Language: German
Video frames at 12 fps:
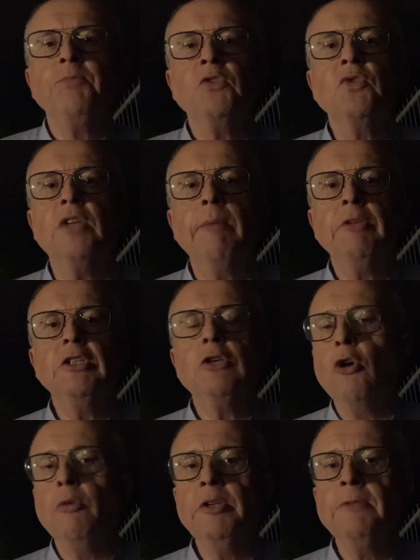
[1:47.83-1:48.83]

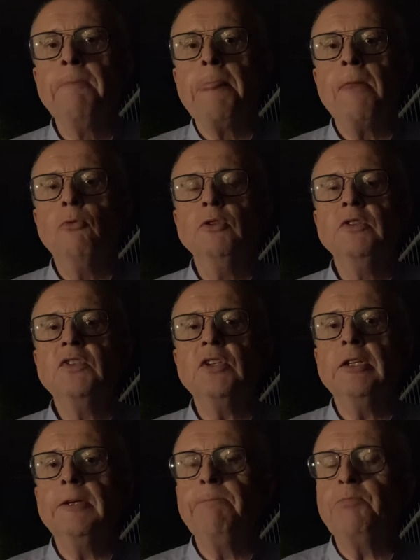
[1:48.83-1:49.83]
zusammengekommen und
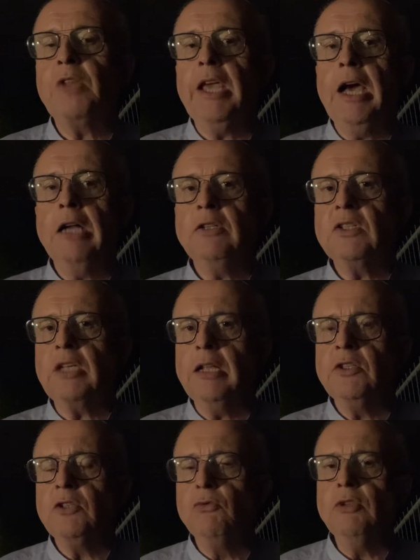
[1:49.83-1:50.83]
ähm, er hat das
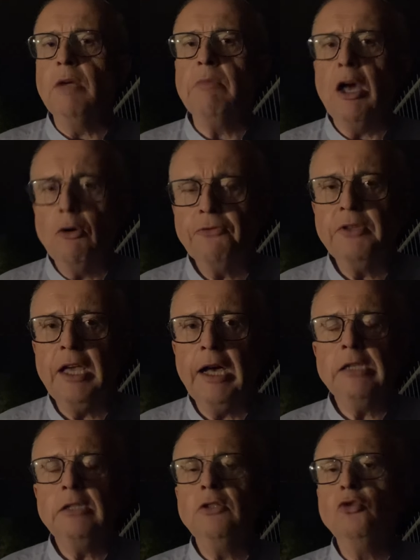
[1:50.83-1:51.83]
Ganze gut am Laufen
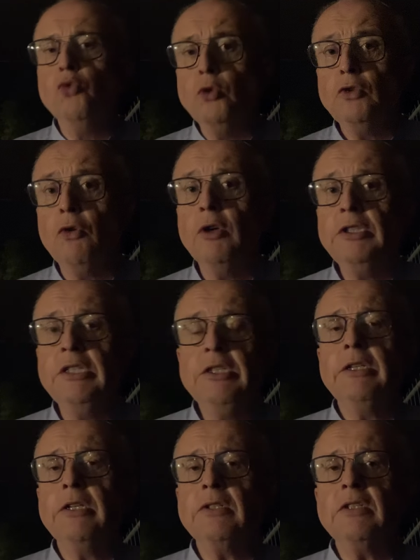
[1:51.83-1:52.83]
gehalten, gut
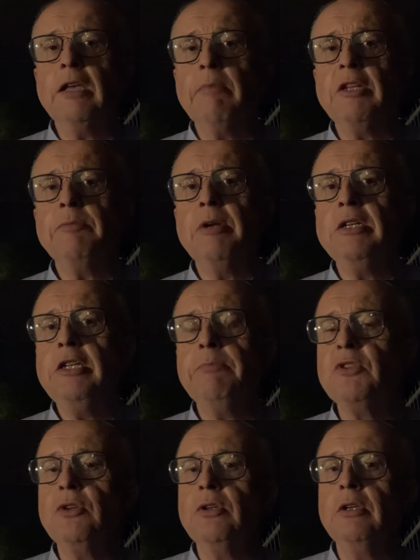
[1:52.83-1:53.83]
koordiniert, das ist ja manchmal nicht,
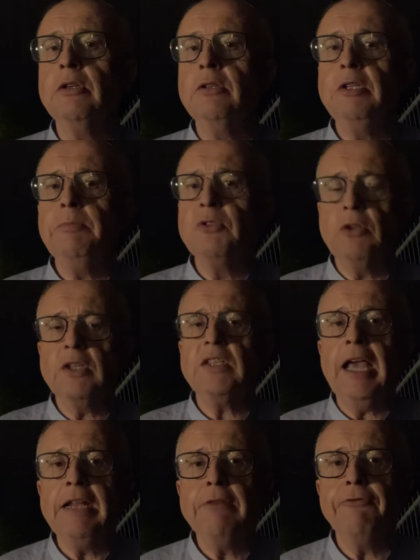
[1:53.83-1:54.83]
beso äh, nicht besonders
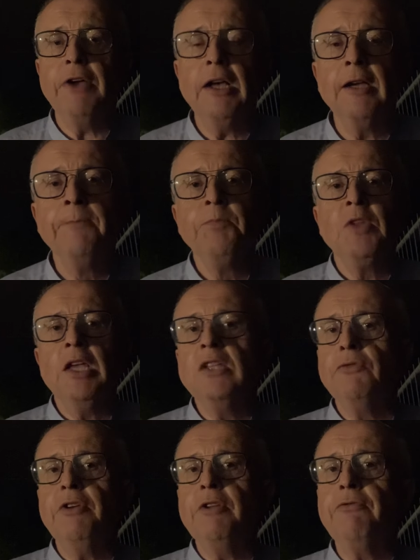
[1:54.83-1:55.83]
einfach.
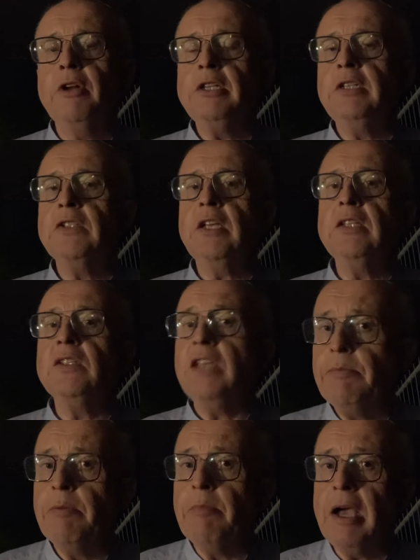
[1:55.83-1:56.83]
Insofern fand ich das ein
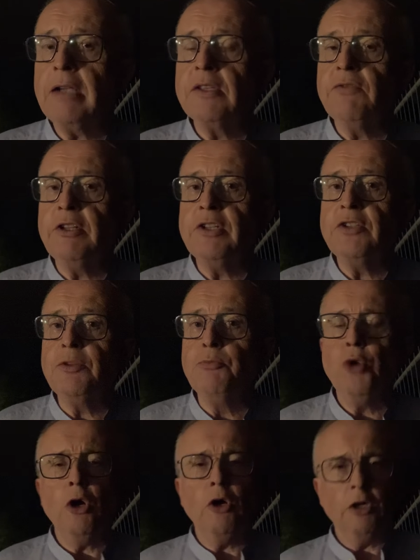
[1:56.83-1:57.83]
sehr bemerkenswertes Debüt,
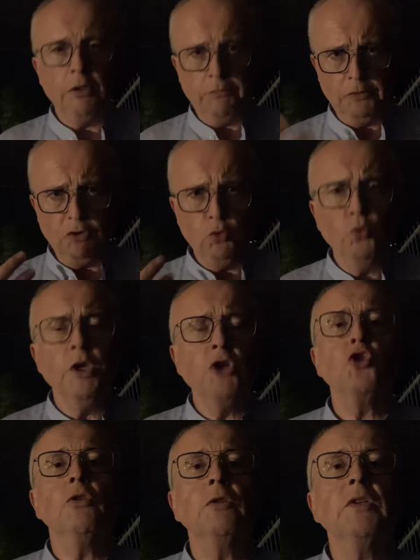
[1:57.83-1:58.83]
auch etwas
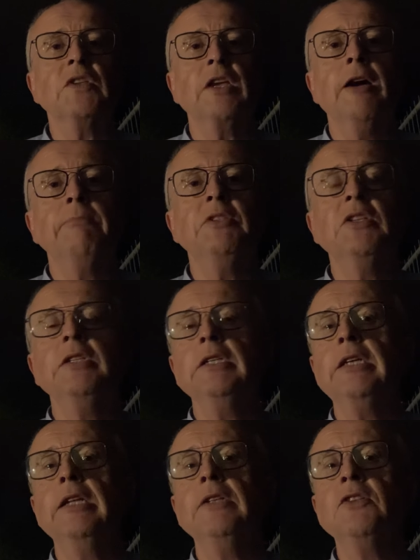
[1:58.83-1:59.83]
Unerschrockenes gehabt, dieser
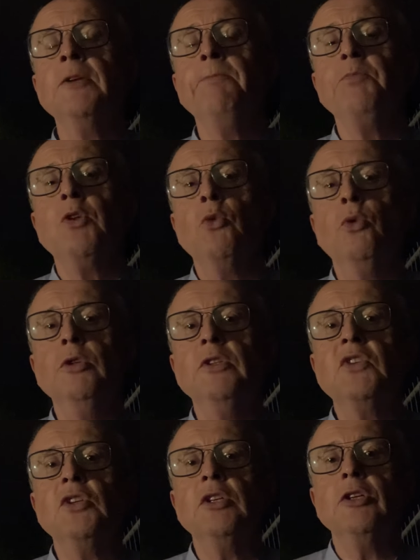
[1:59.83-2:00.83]
Dirigent
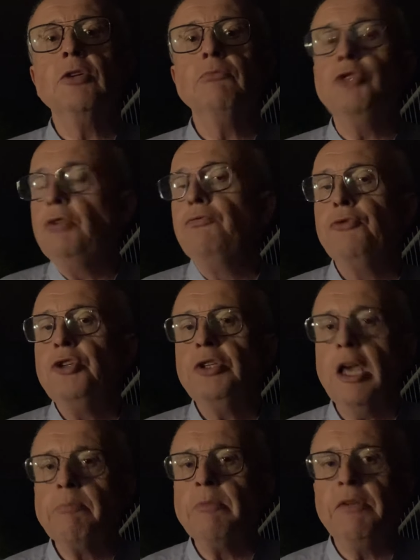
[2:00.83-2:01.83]
und äh, denen würde ich
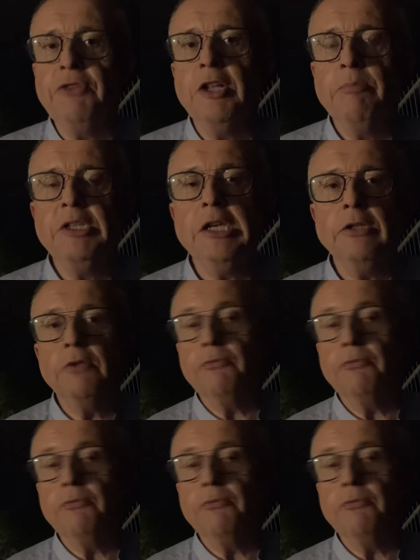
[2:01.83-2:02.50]
gern mal wieder begegnen,